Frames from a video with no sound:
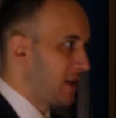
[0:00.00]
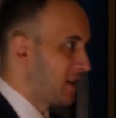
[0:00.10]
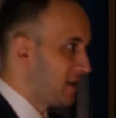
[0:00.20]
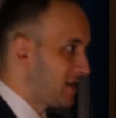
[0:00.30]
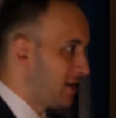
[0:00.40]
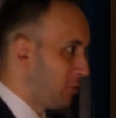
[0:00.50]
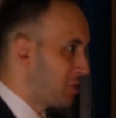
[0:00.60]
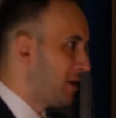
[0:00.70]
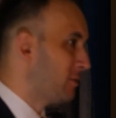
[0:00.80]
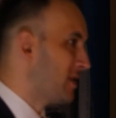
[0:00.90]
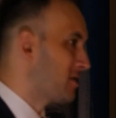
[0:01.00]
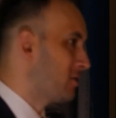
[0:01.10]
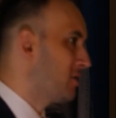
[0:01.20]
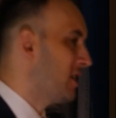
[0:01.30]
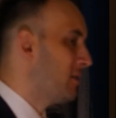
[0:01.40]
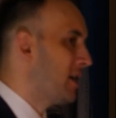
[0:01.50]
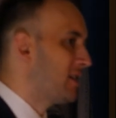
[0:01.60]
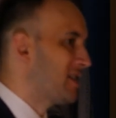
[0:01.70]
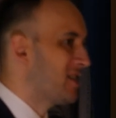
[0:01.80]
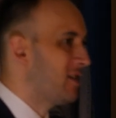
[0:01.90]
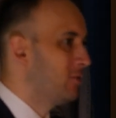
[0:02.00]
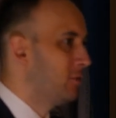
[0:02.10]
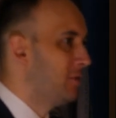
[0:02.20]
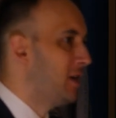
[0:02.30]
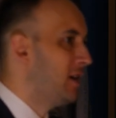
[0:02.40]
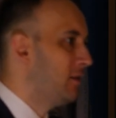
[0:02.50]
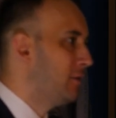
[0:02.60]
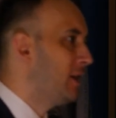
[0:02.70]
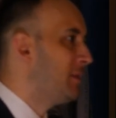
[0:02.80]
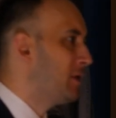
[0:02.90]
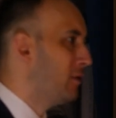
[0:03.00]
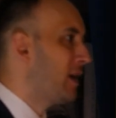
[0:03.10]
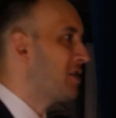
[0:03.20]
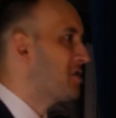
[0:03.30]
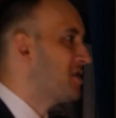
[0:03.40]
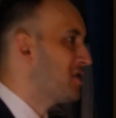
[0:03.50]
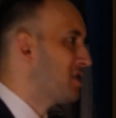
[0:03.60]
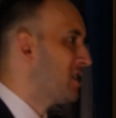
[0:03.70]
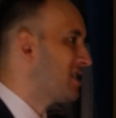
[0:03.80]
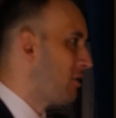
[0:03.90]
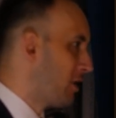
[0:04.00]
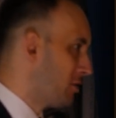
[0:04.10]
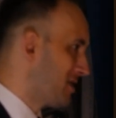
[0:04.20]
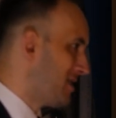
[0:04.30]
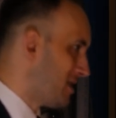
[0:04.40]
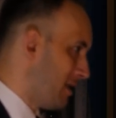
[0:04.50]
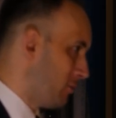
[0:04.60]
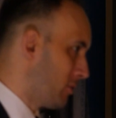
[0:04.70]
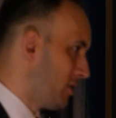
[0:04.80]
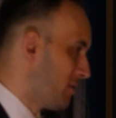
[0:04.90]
Takie jest założenie, natomiast to nie ma na celu wy, wyeliminowania czy zniesienia całego systemu. To